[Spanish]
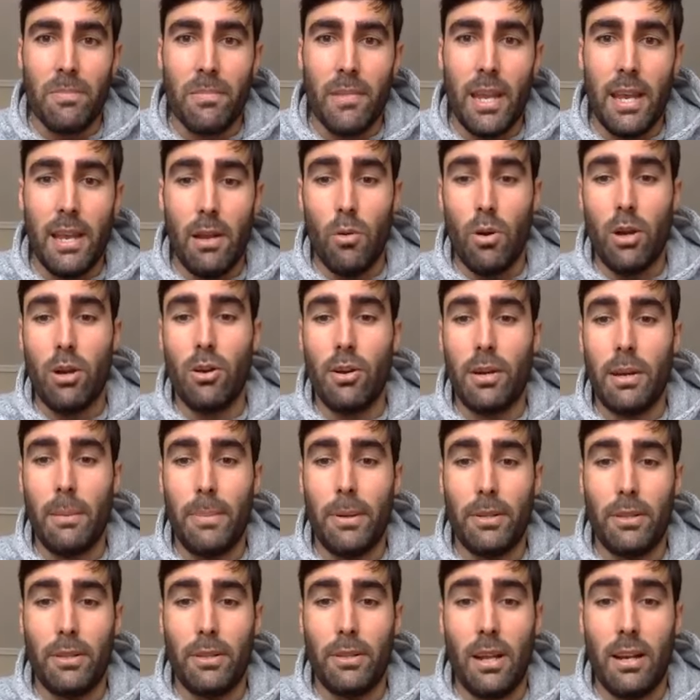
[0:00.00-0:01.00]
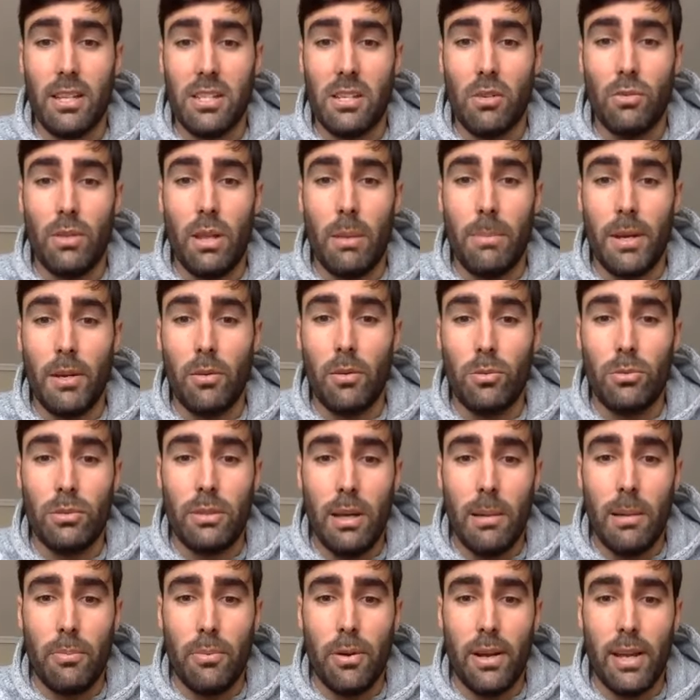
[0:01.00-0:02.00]
Y luego, respecto a la segunda
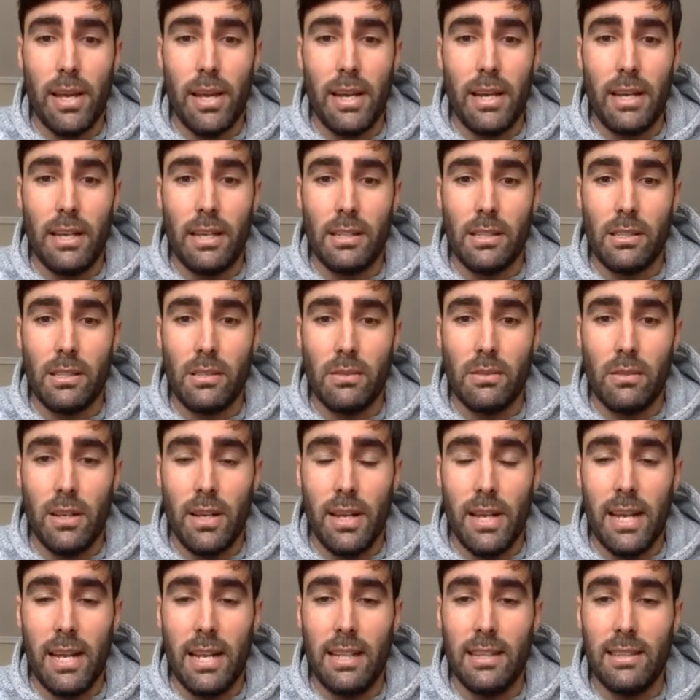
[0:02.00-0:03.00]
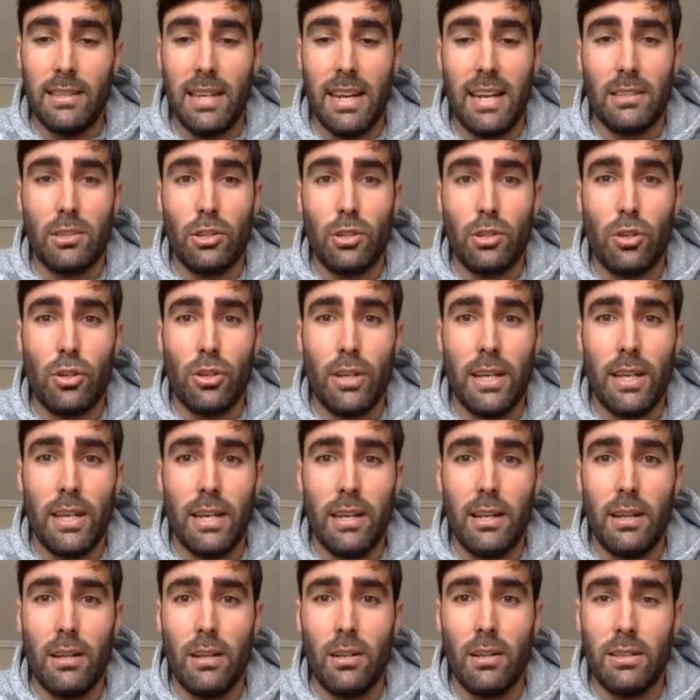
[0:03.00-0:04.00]
pregunta, pues el trato con
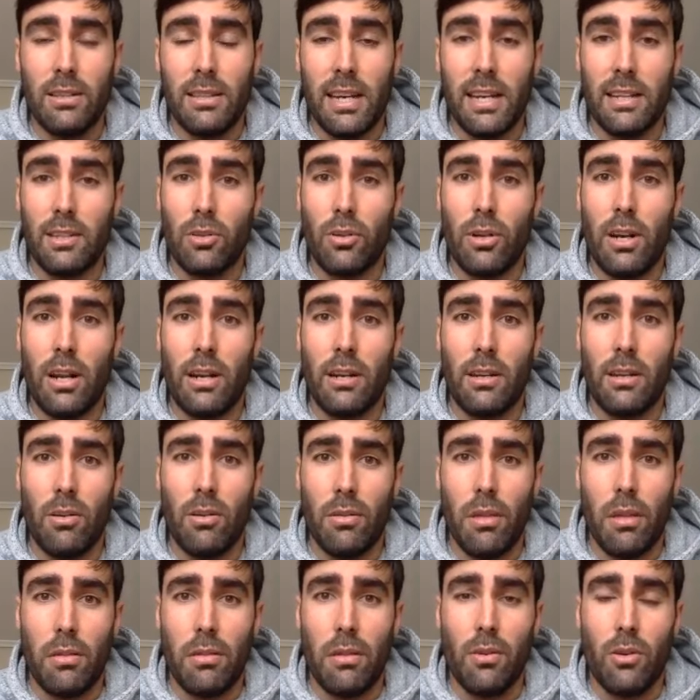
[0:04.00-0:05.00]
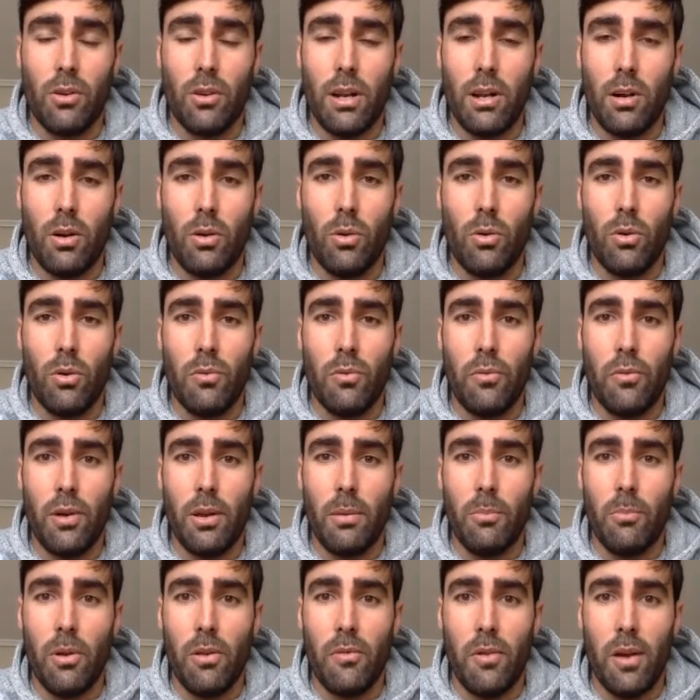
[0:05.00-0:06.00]
el, trato, la negociación con el club fue
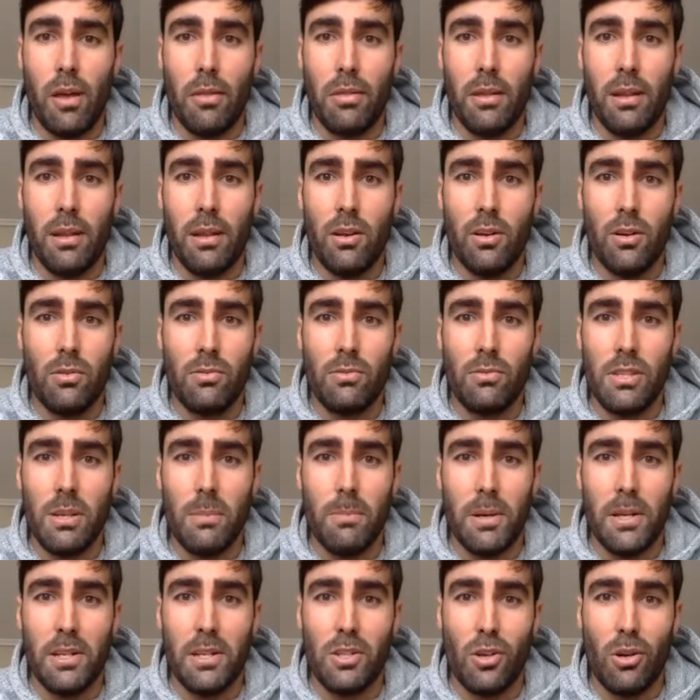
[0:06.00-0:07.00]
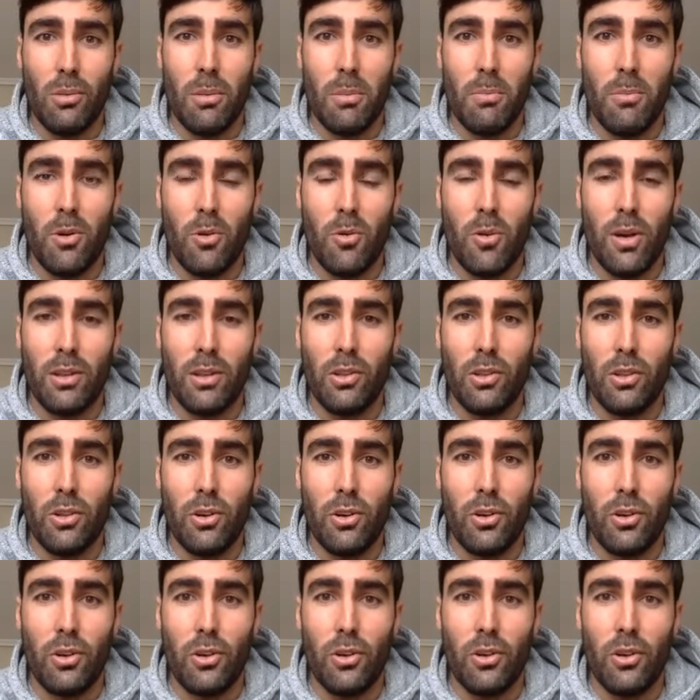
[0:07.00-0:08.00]
muy fácil, ¿no? Siempre he dicho lo mismo,
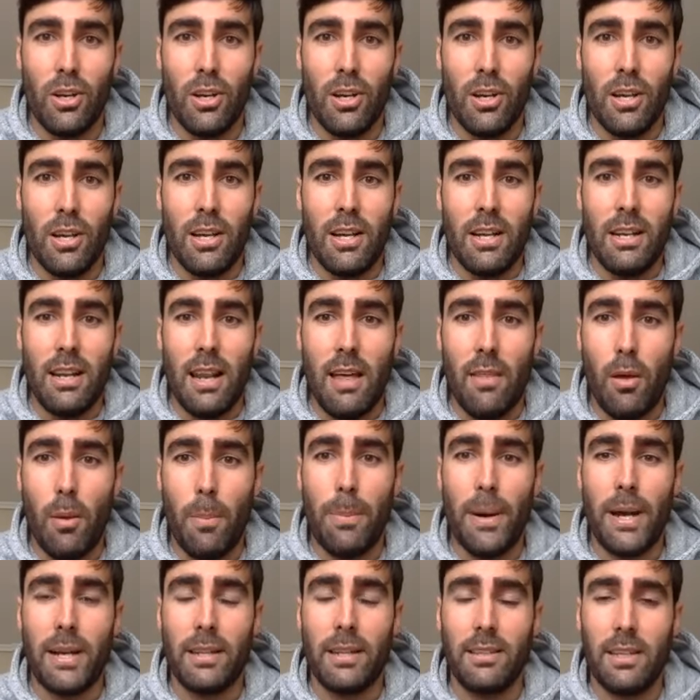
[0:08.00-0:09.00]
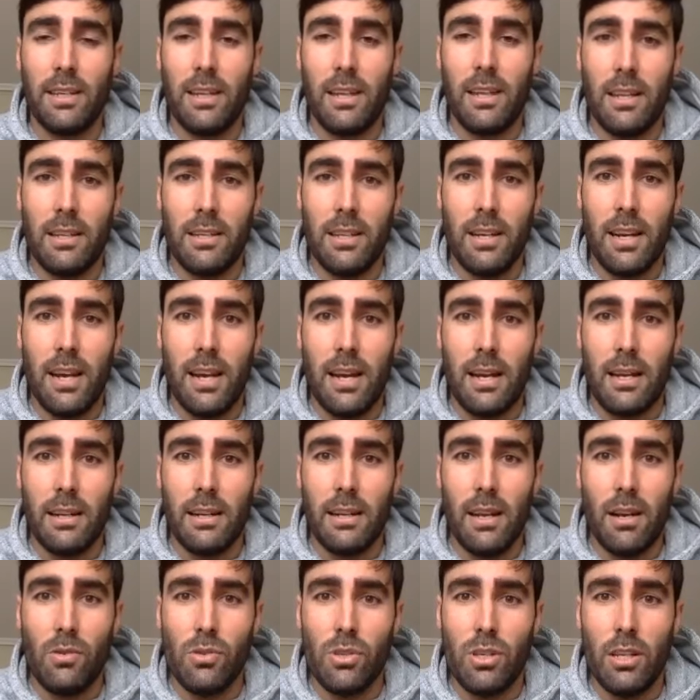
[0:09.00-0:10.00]
cuando las dos partes quieren llegar
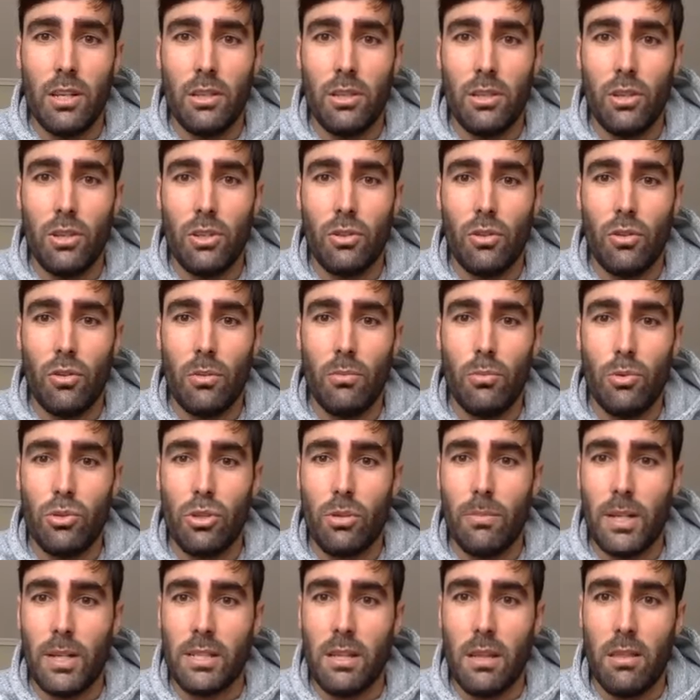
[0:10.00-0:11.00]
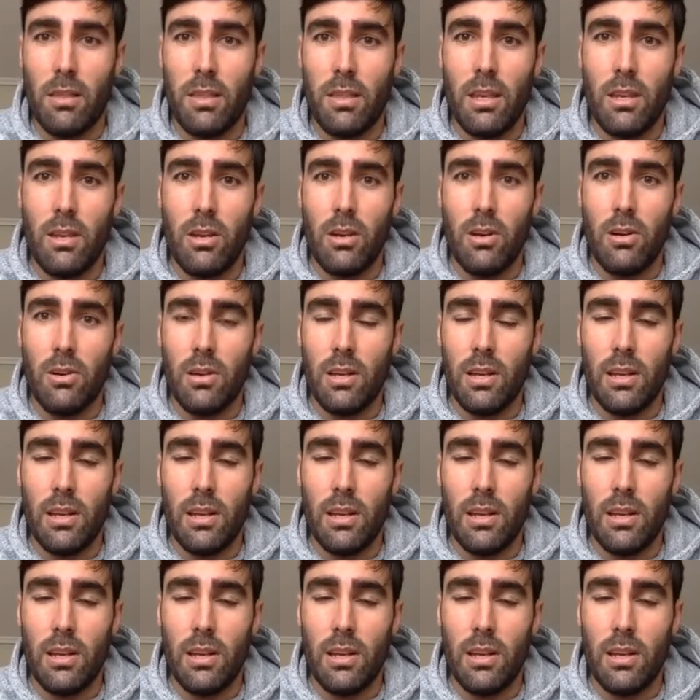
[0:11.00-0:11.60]
a un sitio, todo es mucho más sencillo.